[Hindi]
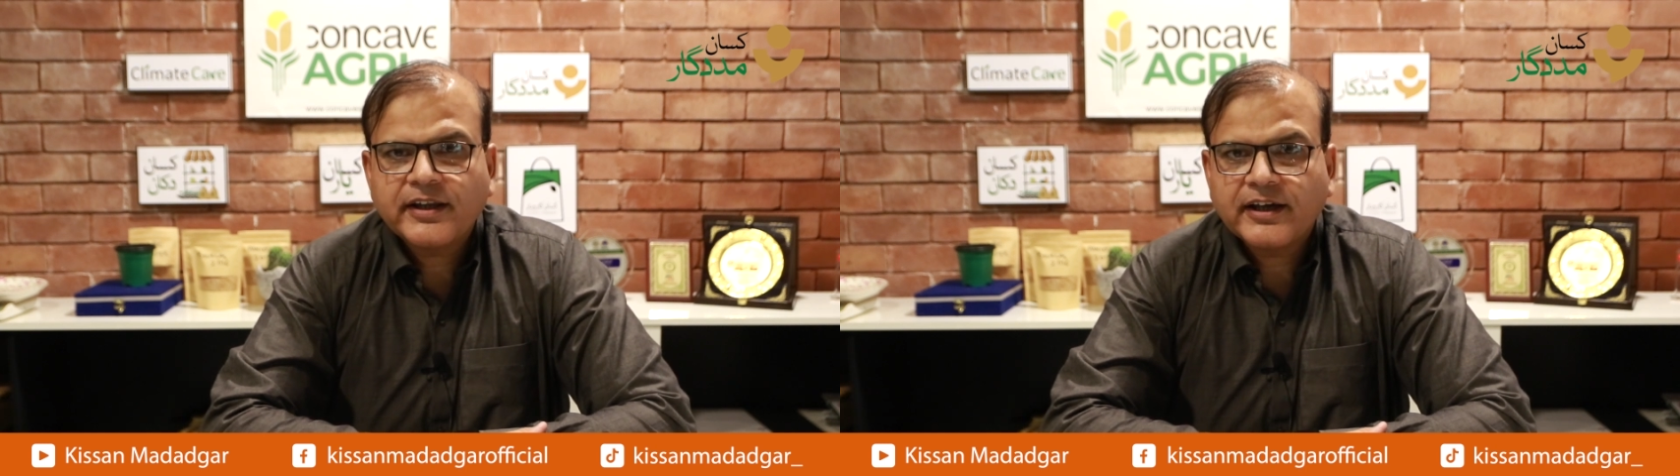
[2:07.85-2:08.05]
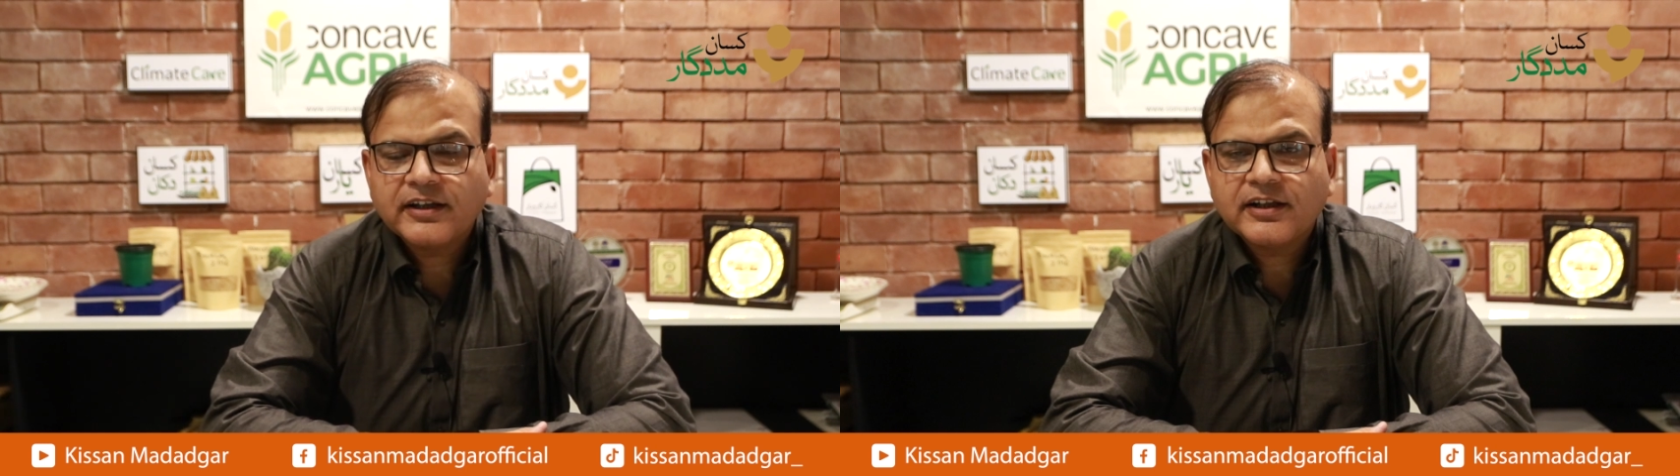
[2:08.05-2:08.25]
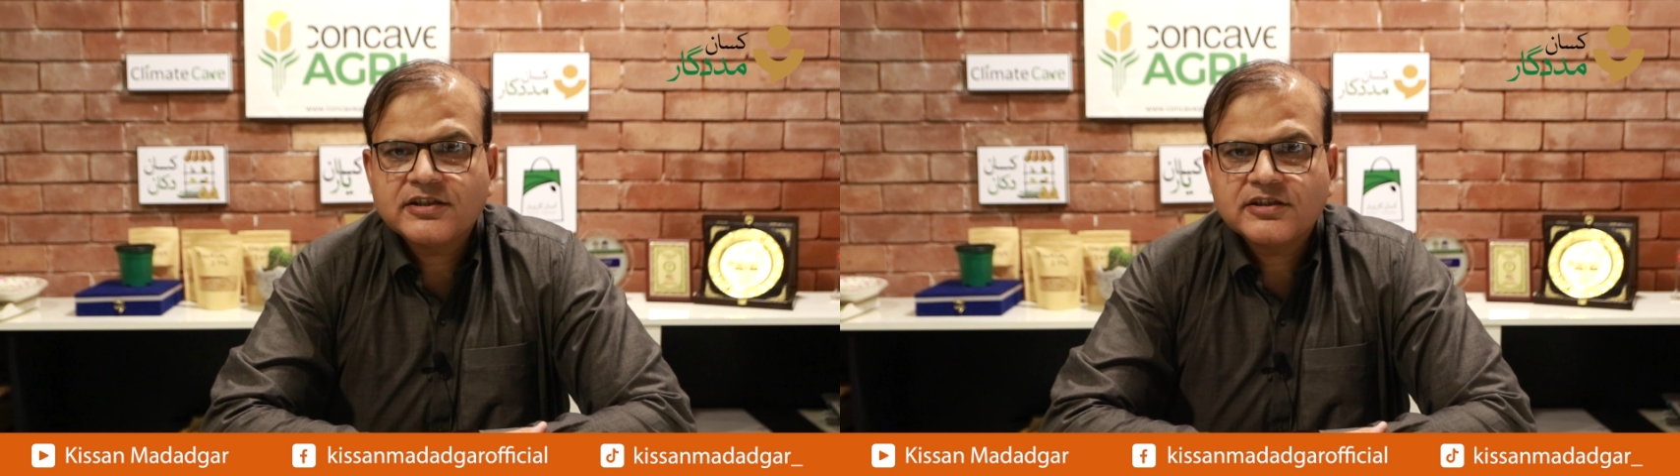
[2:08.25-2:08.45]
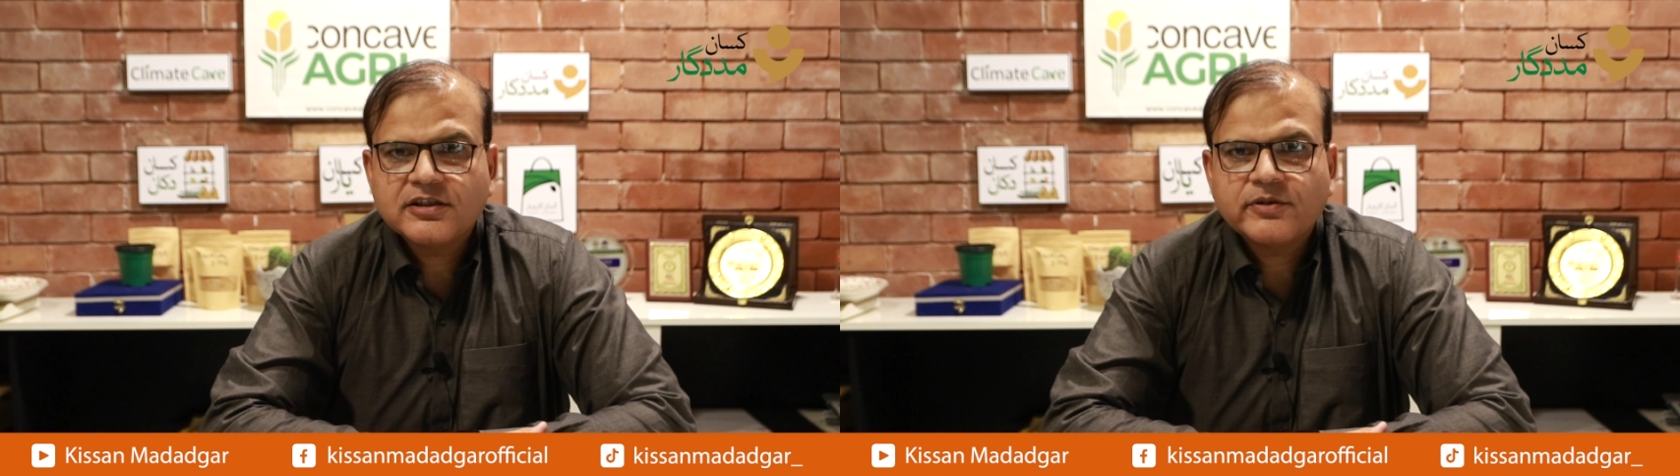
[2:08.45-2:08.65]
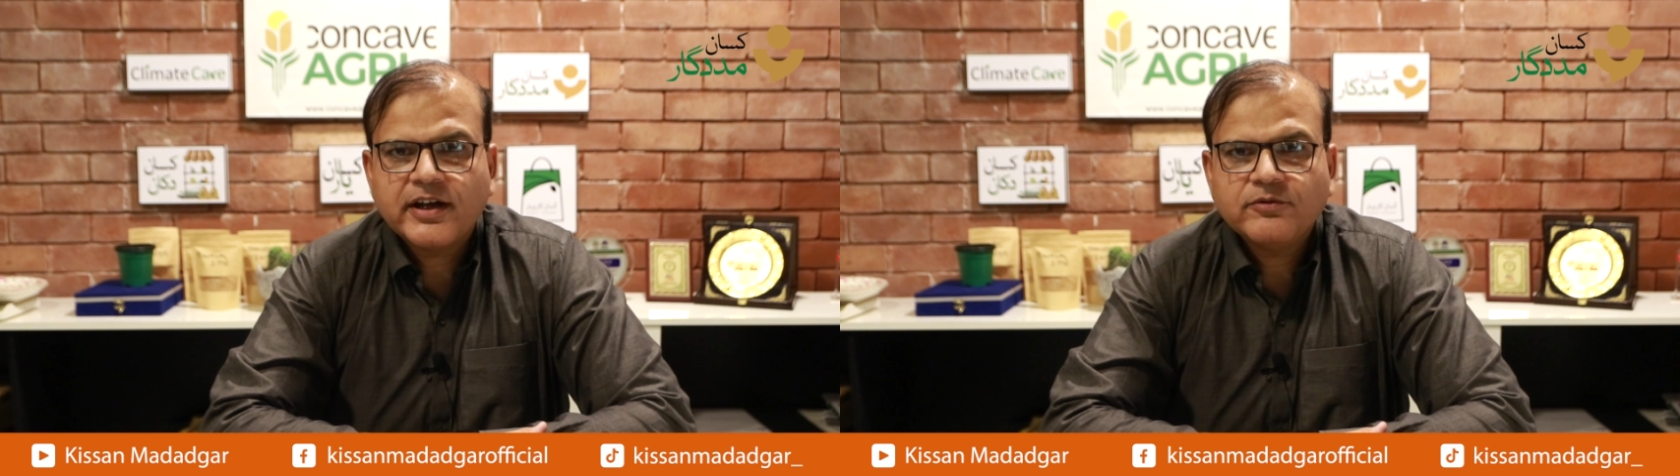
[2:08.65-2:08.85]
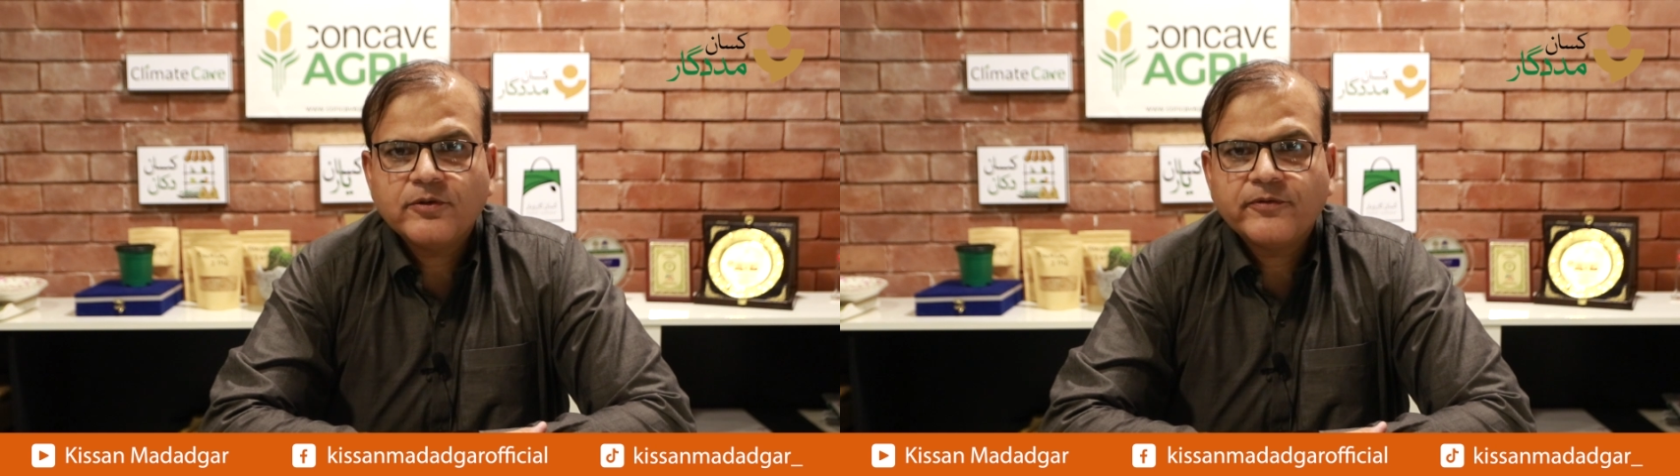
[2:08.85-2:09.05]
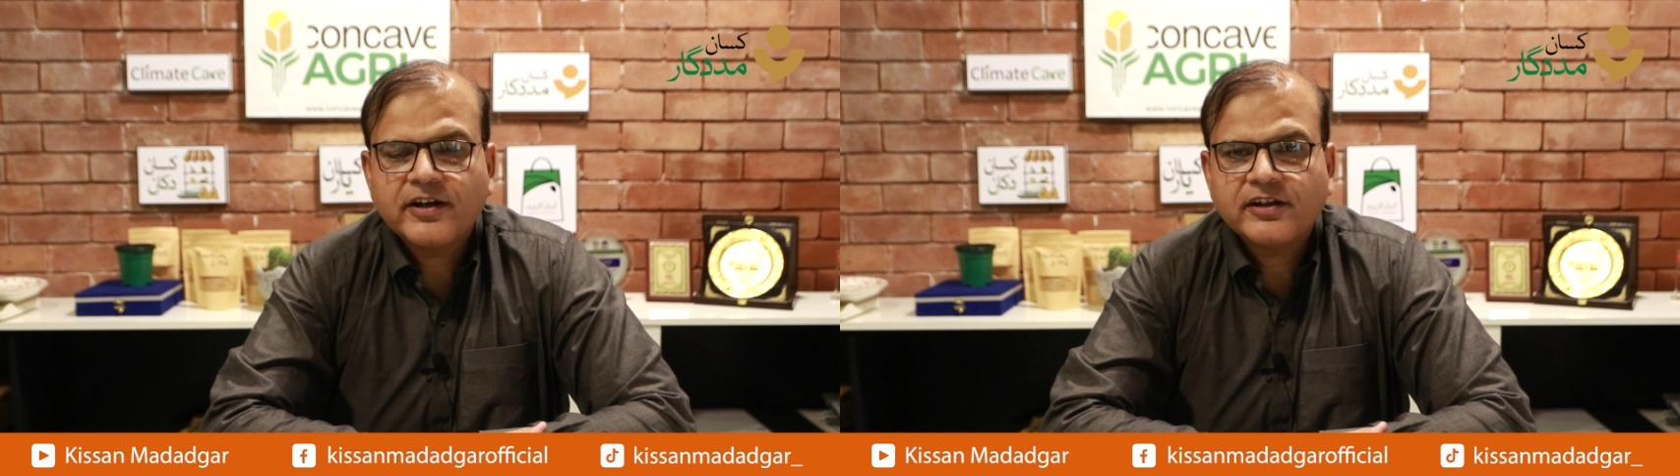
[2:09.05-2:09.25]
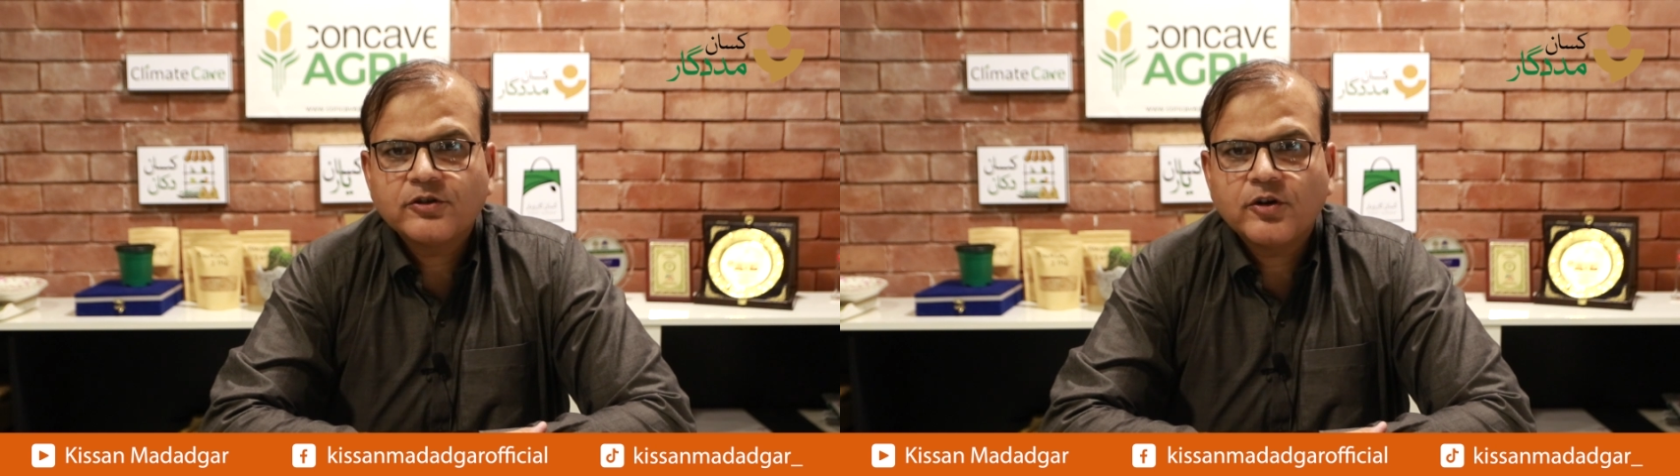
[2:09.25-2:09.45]
एग्रीकल्चर जो है वो
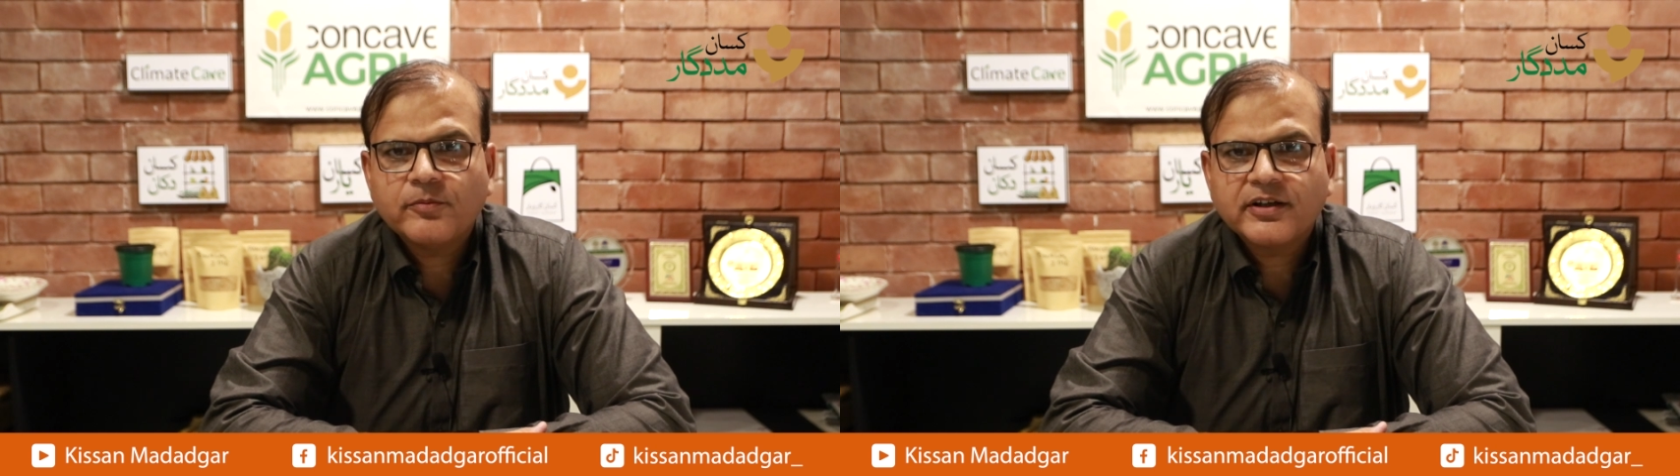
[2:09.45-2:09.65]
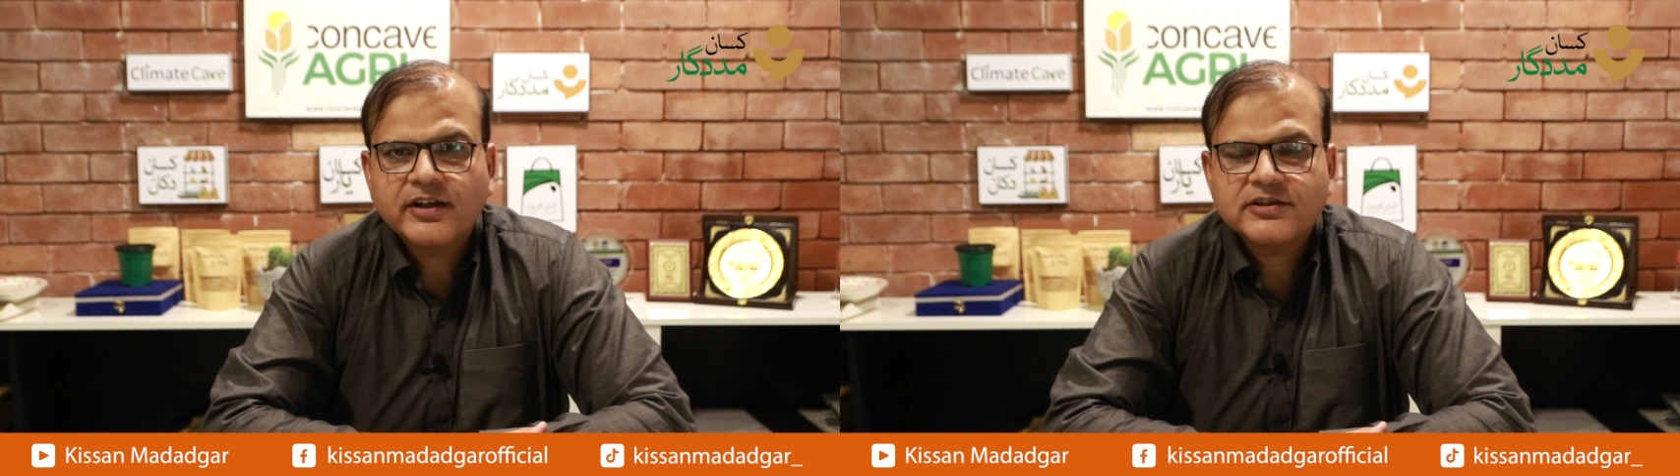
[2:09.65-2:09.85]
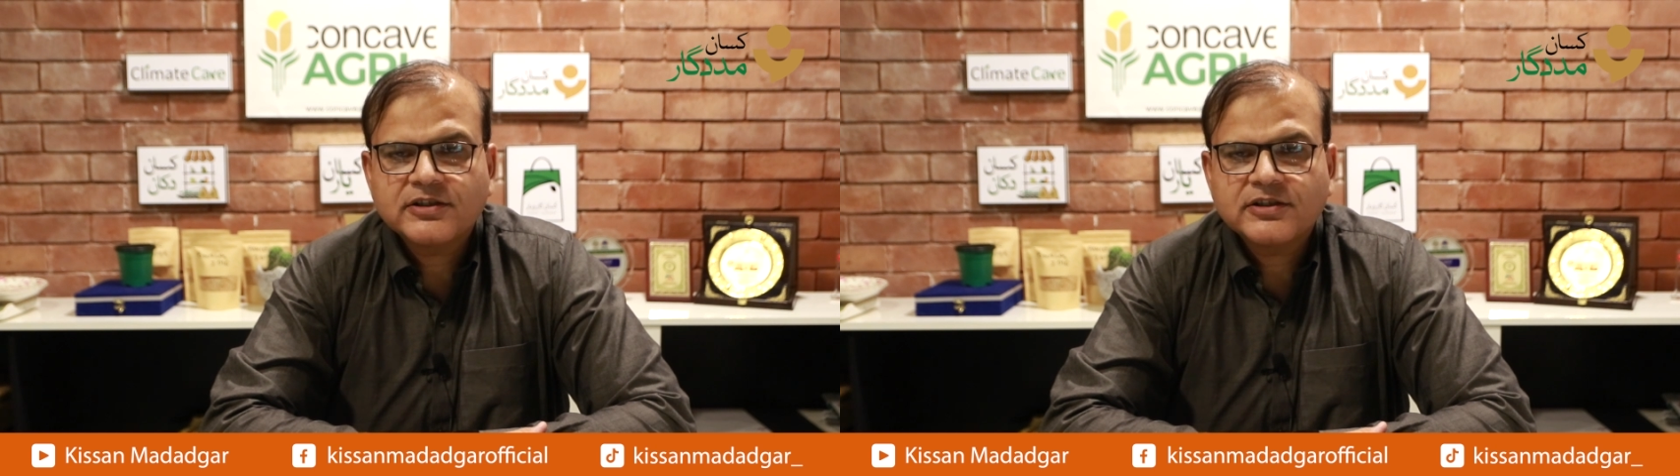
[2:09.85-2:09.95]
फेडरल गवर्नमेंट का